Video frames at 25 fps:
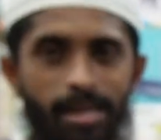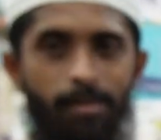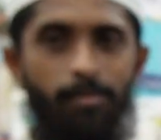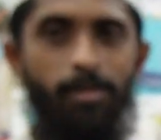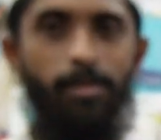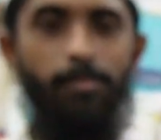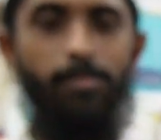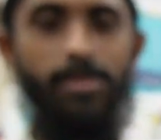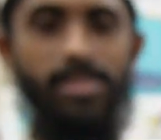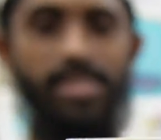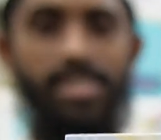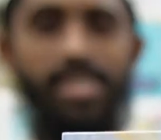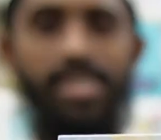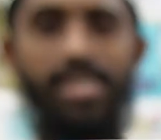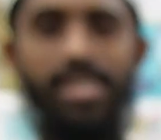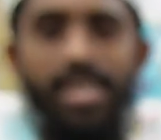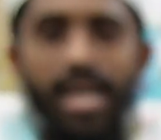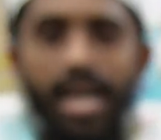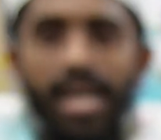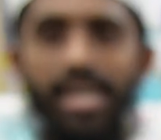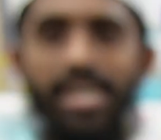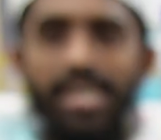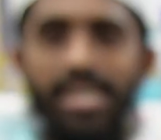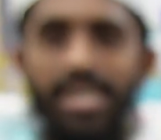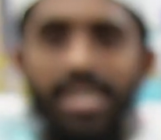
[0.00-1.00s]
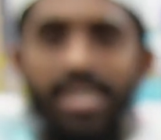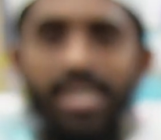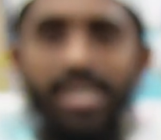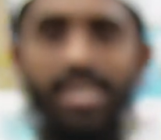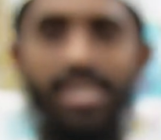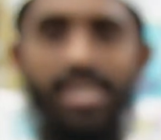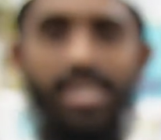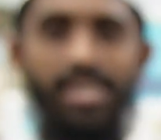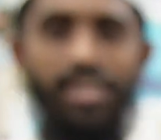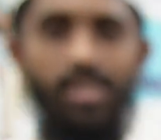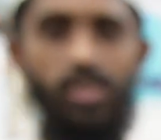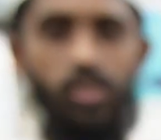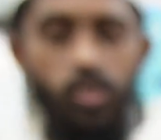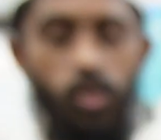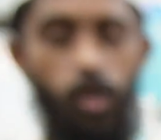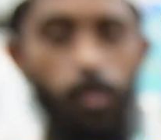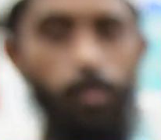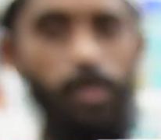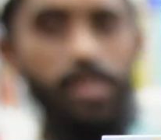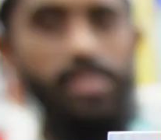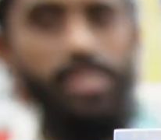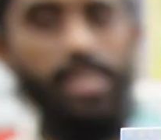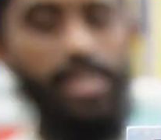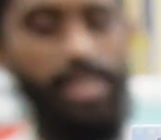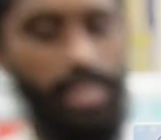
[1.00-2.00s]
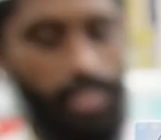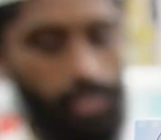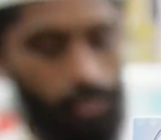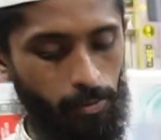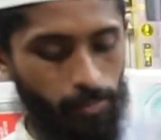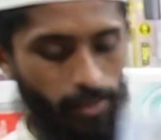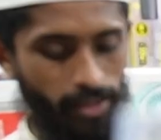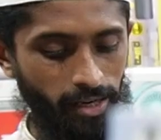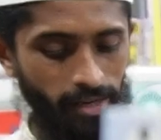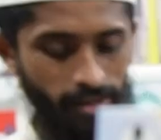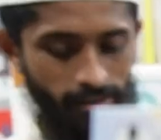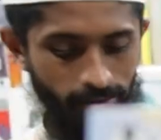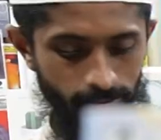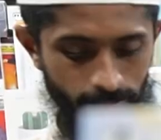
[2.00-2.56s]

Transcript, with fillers: যে আমার ভিজিটিং কার্ড হ্যাঁ। সবাই দেখে নেবেন